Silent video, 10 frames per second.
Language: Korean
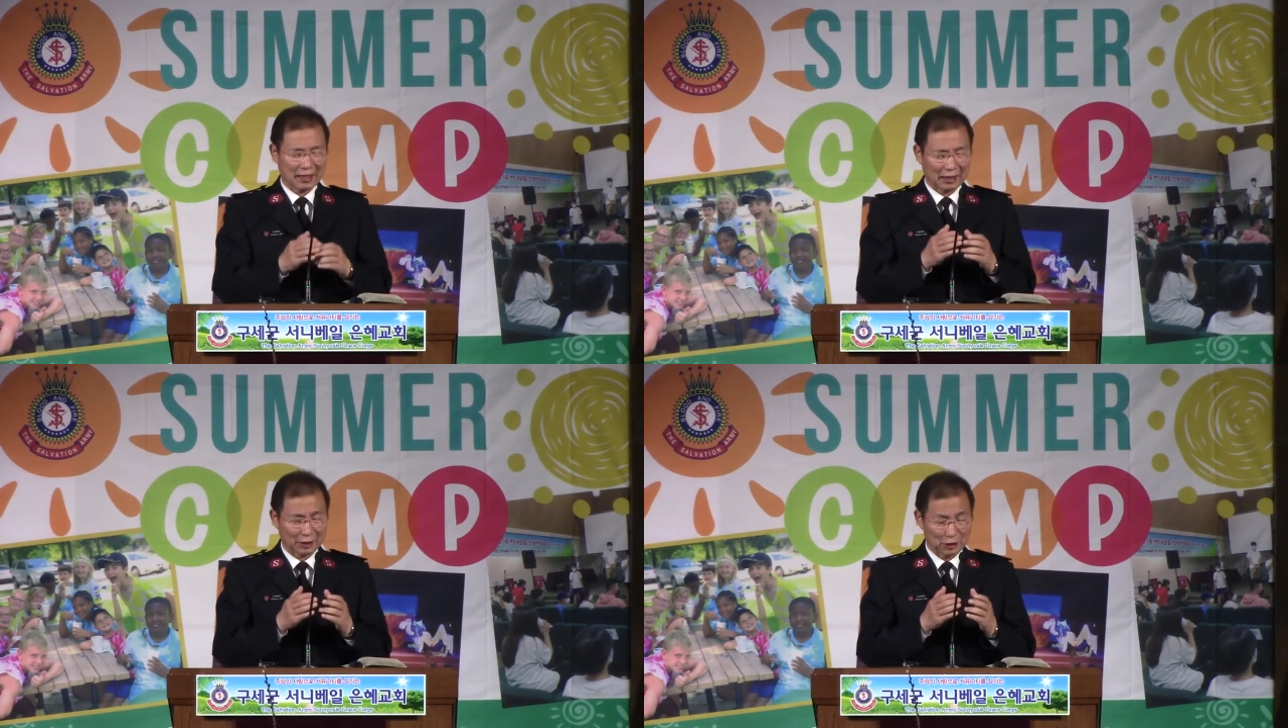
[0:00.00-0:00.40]

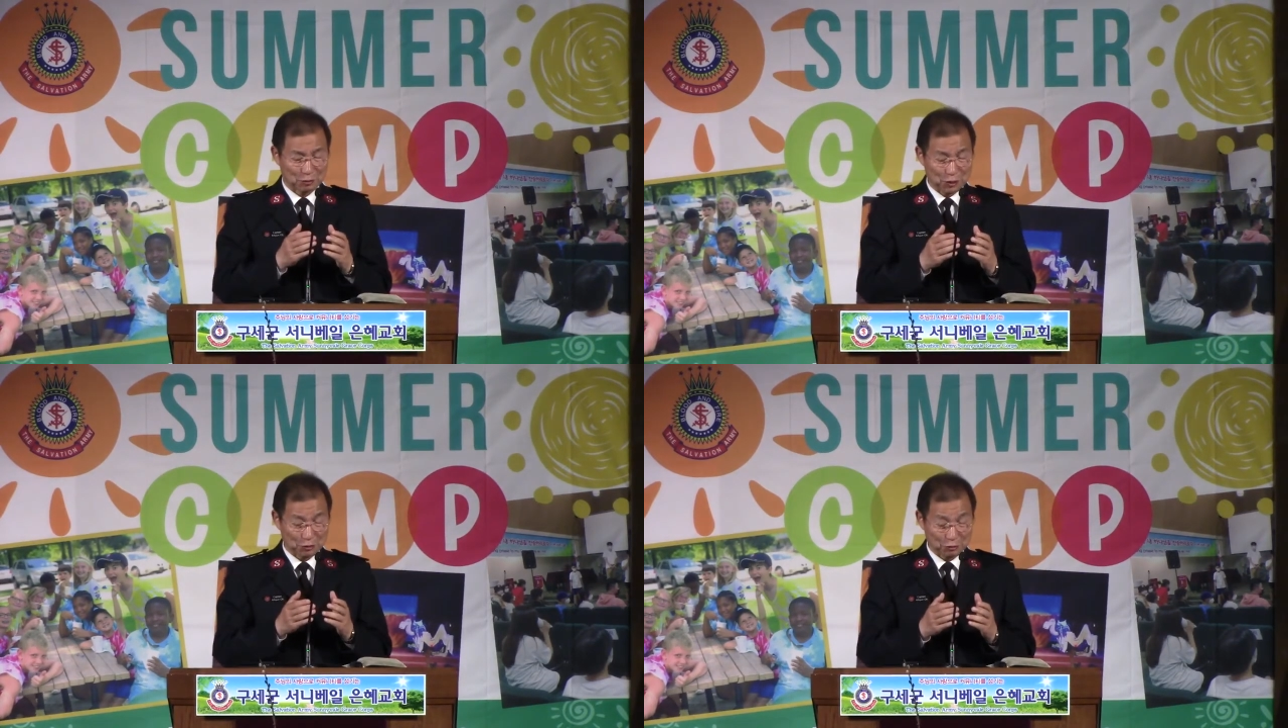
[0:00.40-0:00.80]

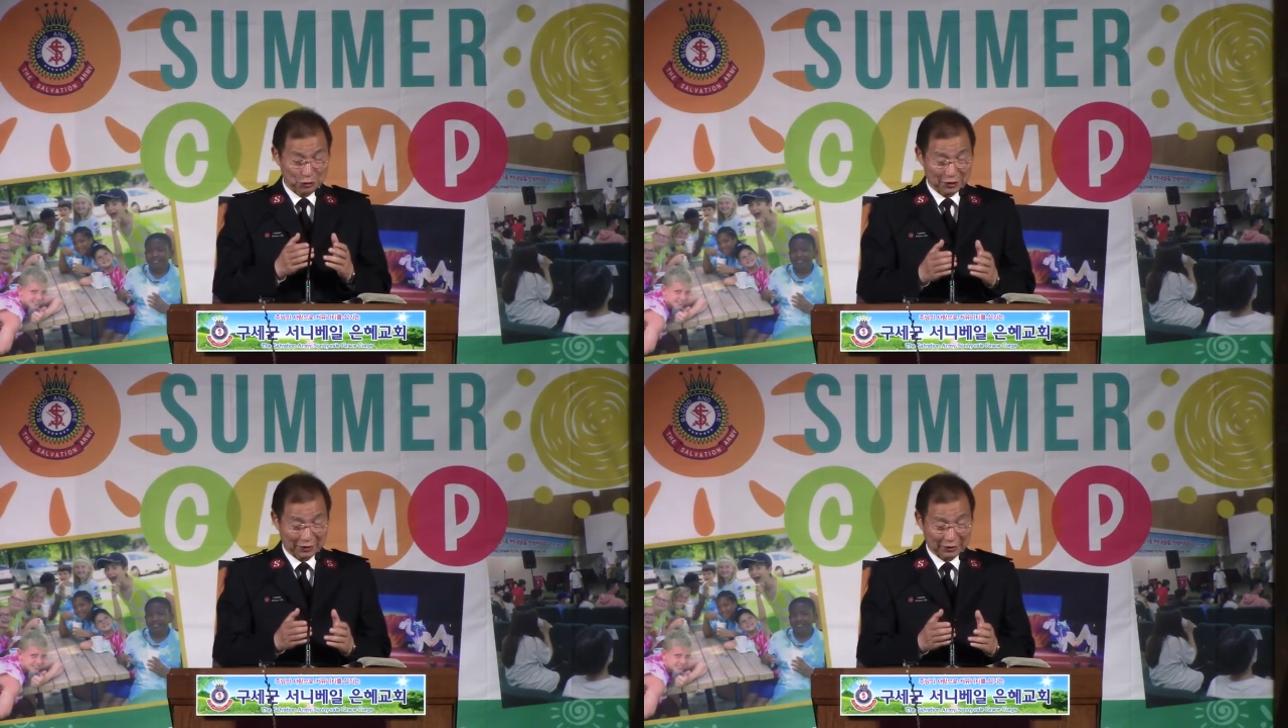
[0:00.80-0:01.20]
하나님이
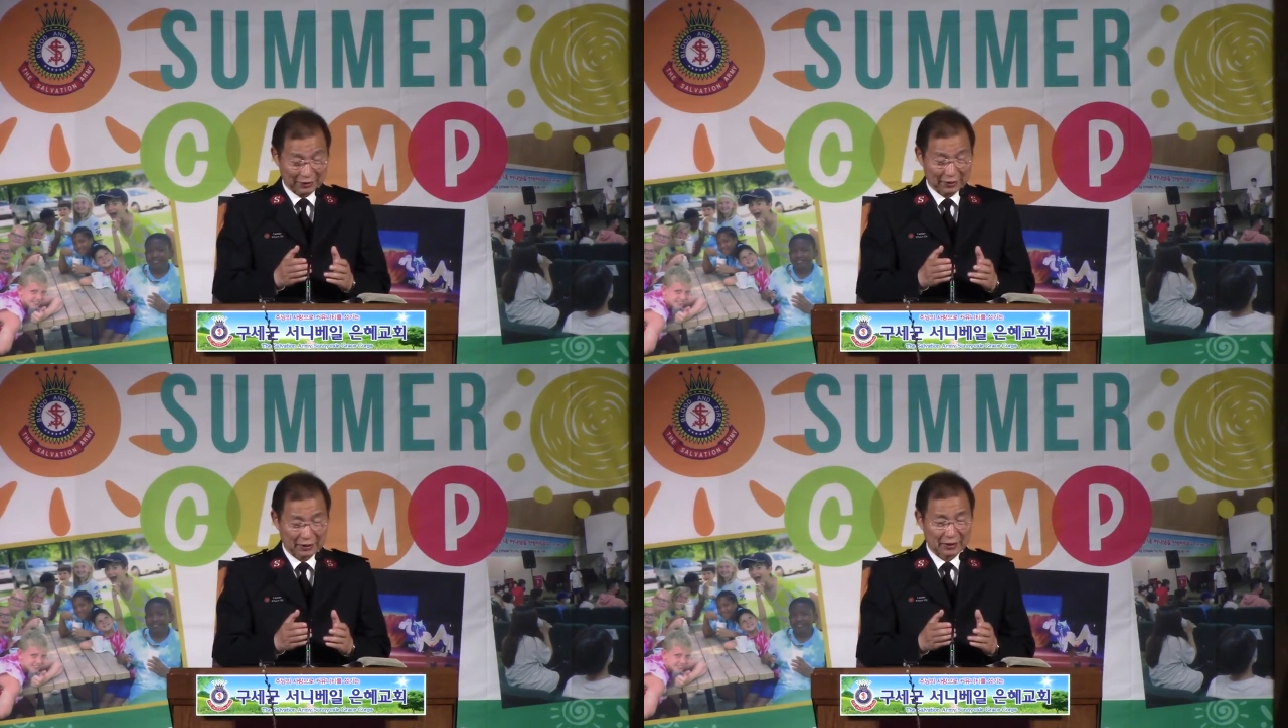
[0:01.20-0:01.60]

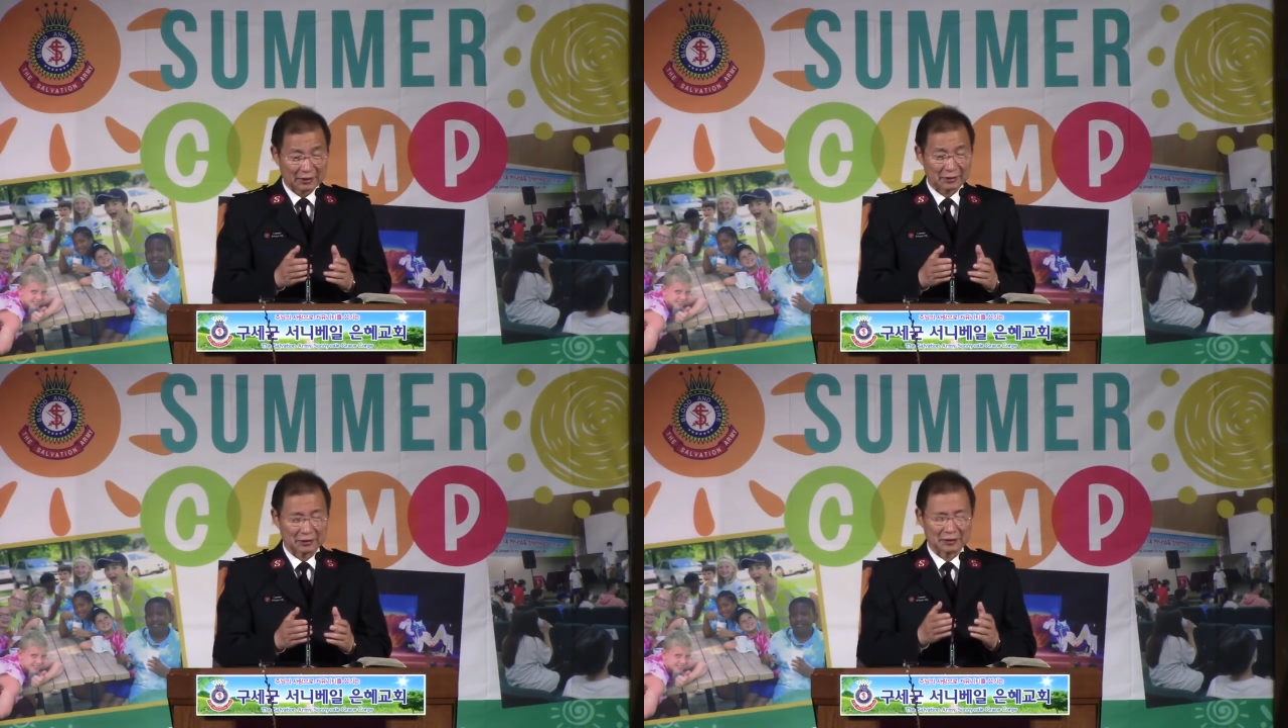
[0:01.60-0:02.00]
주신
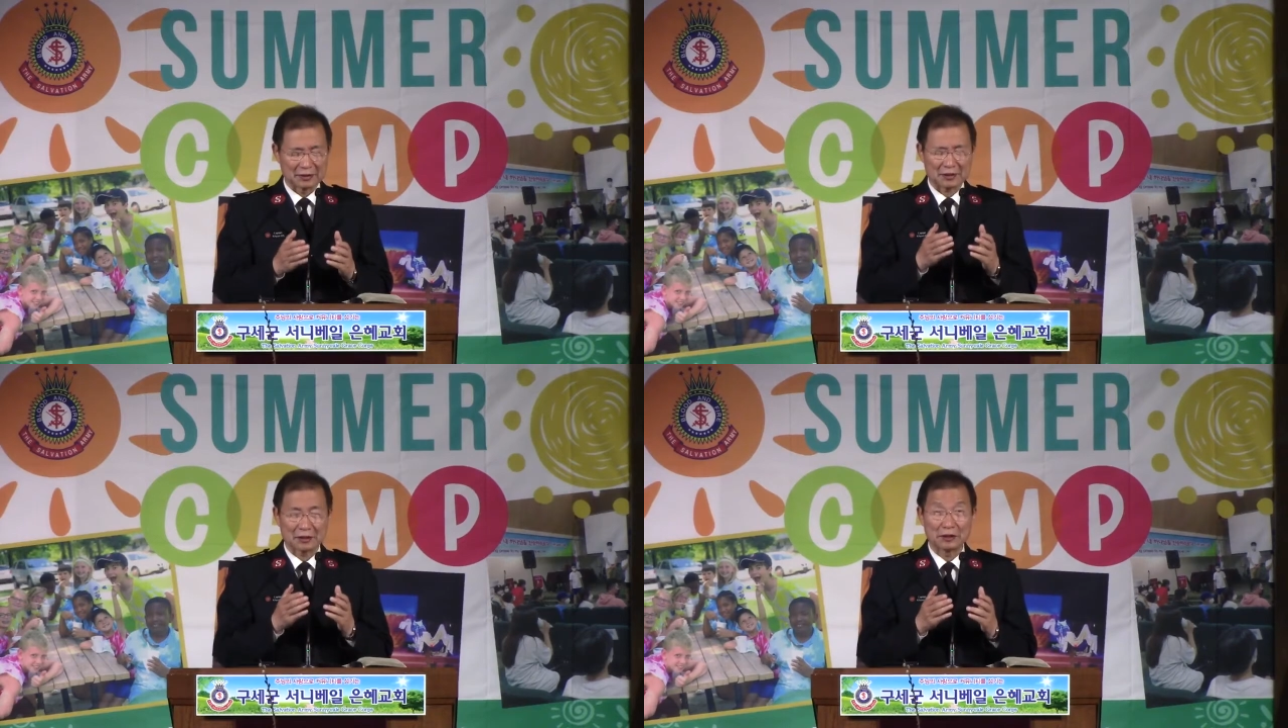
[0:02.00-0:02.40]

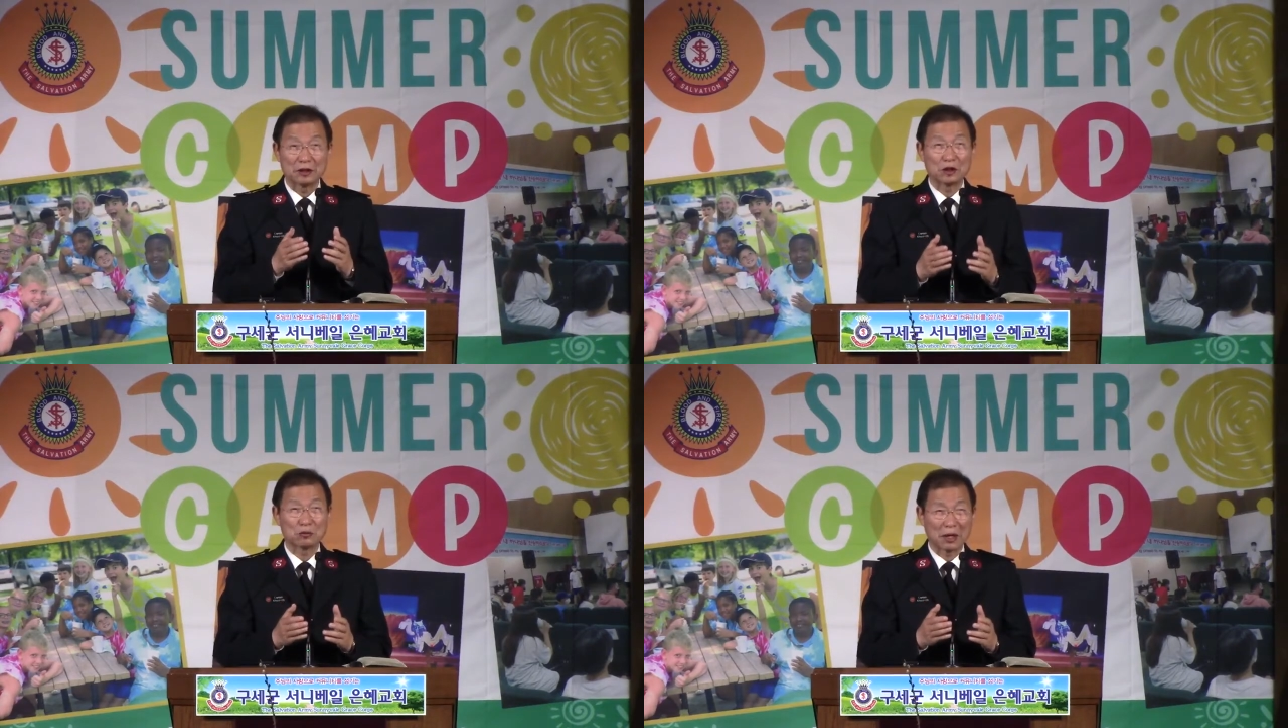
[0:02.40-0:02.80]
그
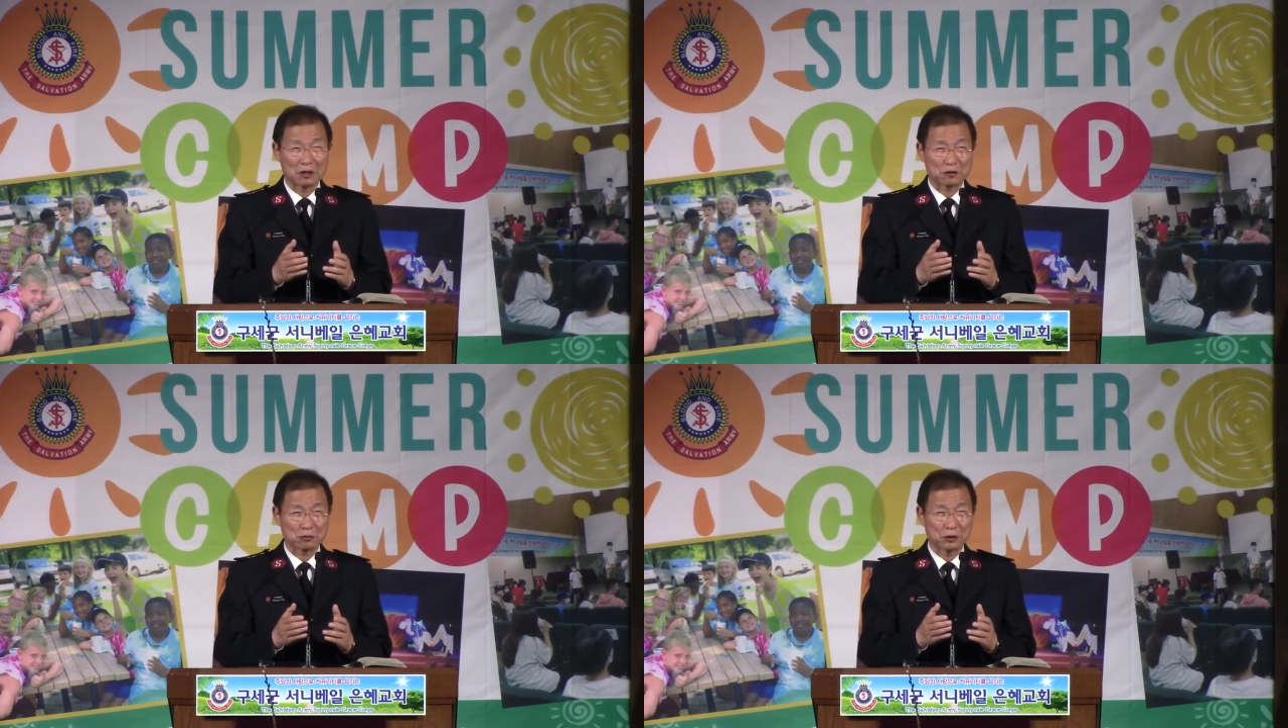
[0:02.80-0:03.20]
성경
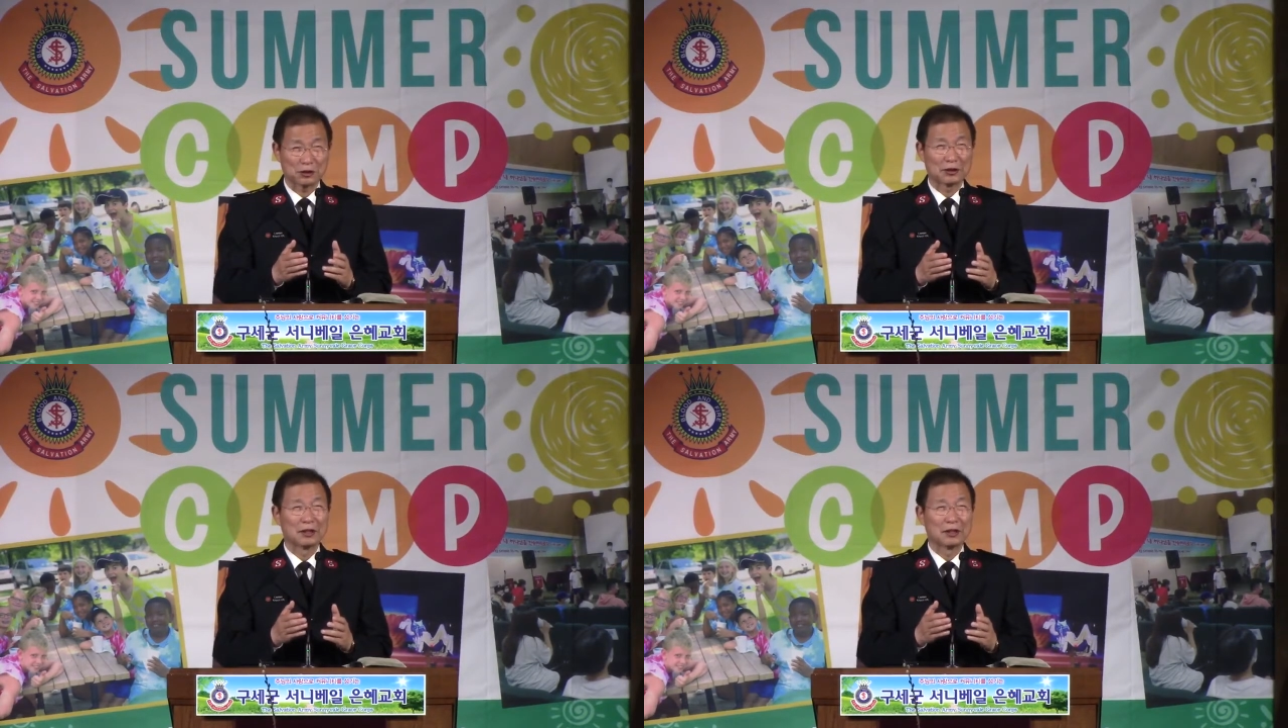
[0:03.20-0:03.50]
말씀을